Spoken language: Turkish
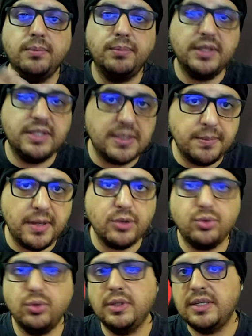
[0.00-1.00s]
bir
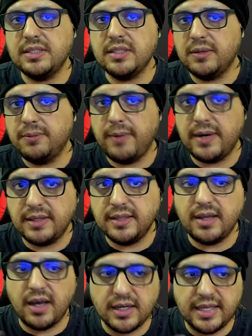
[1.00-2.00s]
simülasyon arasındaki fark ya
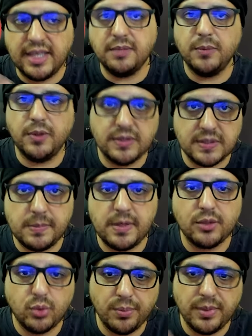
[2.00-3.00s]
da arcade mi
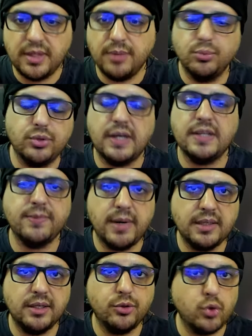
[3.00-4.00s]
simülasyon mu ya da bu tarz
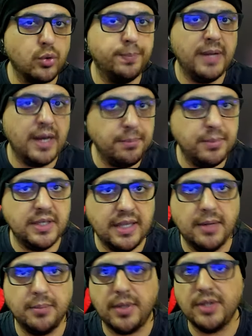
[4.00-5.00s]
farkları çok bilen biri
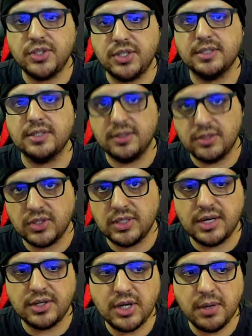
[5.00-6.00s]
değilim açıkçası işin
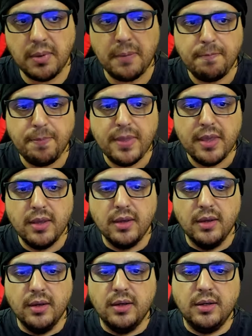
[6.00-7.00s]
gerçeği ama
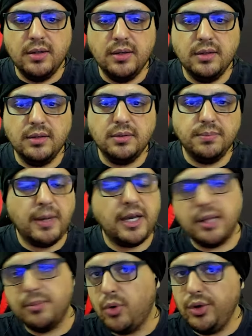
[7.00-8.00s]
e,
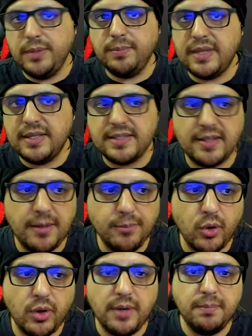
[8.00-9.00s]
bakalım oynayıp test edelim
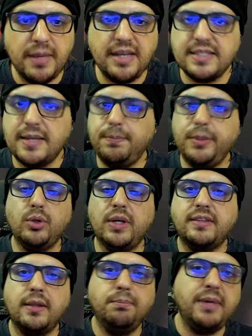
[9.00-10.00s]
görelim. En azından bir tur
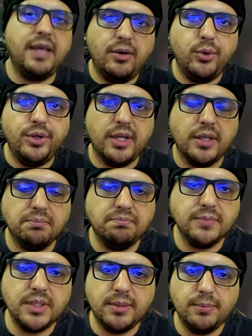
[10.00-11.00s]
atalım bir yerle oynayalım.
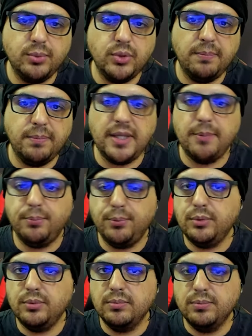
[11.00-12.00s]
E, bu da, bir de
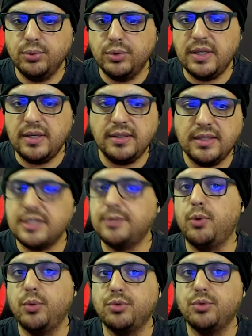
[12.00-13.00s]
bu, bu da nasıl bir
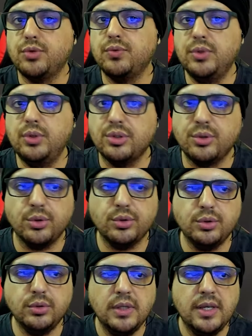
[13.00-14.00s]
oymuş videosu
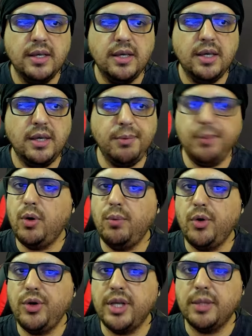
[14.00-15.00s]
olsun. E, bir bölüm
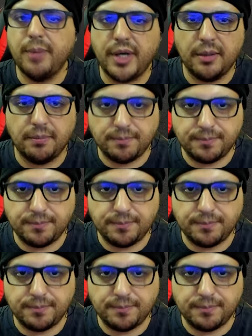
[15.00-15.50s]
oynayalım bakalım.